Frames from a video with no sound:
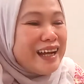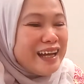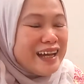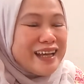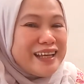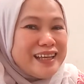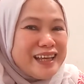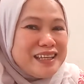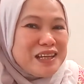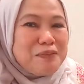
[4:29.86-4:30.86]
kay
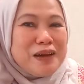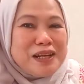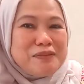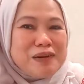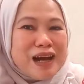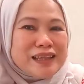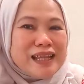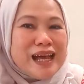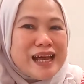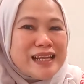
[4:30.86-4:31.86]
EJ
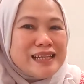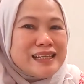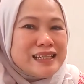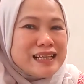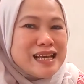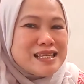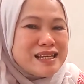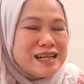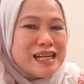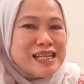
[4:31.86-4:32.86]
Paningbatan, kay
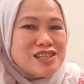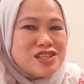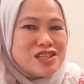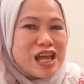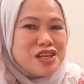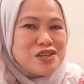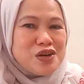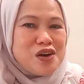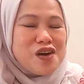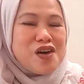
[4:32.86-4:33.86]
Sir Les
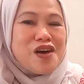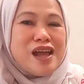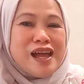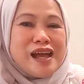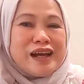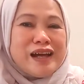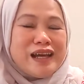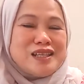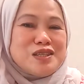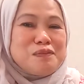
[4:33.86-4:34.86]
Sancho,
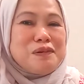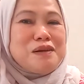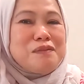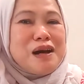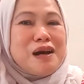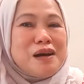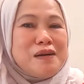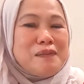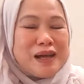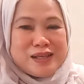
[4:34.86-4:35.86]
kay
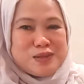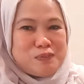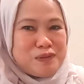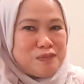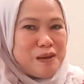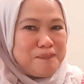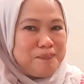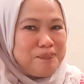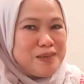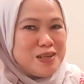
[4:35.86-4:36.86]
Supermom, ay Supermom,
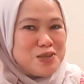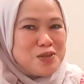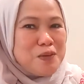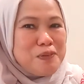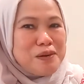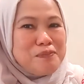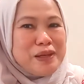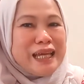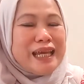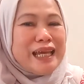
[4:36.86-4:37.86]
Super
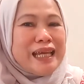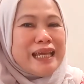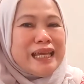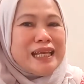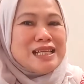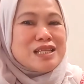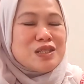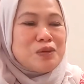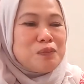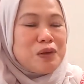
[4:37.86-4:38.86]
Bing,
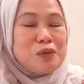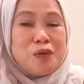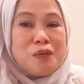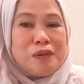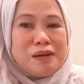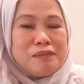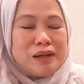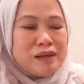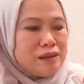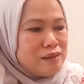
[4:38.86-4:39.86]
Superwoman
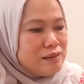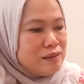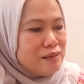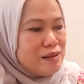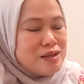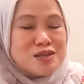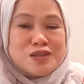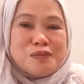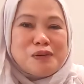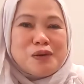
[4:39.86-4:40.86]
na?
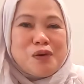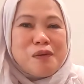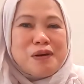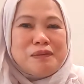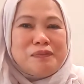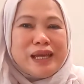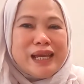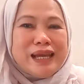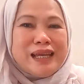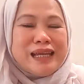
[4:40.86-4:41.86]
Superwoman
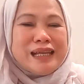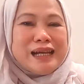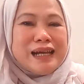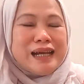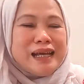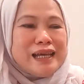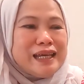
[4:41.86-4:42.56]
Being, kay